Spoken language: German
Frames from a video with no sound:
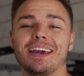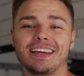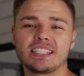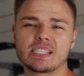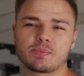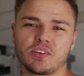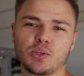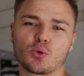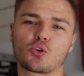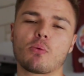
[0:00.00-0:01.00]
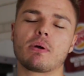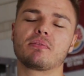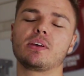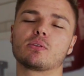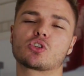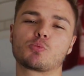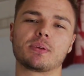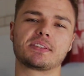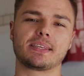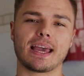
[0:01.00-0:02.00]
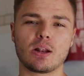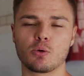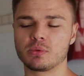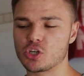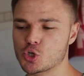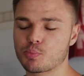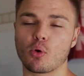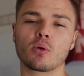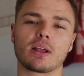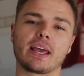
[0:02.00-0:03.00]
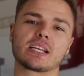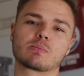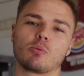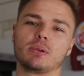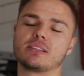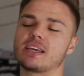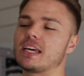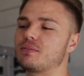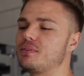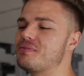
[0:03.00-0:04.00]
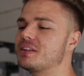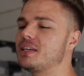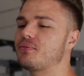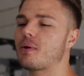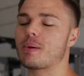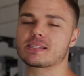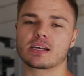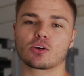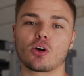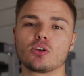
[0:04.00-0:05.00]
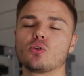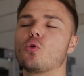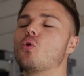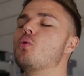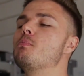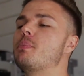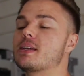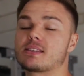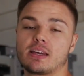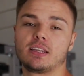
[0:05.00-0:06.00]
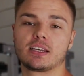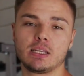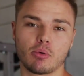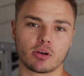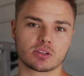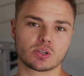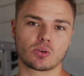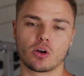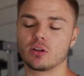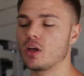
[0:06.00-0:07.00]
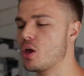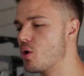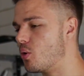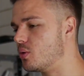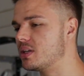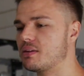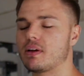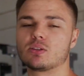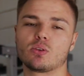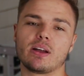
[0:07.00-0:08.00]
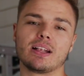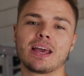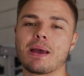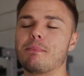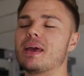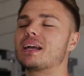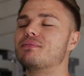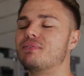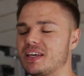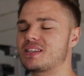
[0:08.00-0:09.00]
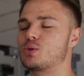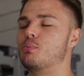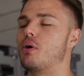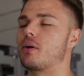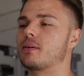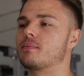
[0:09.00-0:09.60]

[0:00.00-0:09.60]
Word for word: In diesem Video kümmern wir uns speziell um die Sprunggelenksmobilität, wie wir die verbessern können, um besser in die Kniebeuge zu können und eventuell mehr Gewicht zu beugen.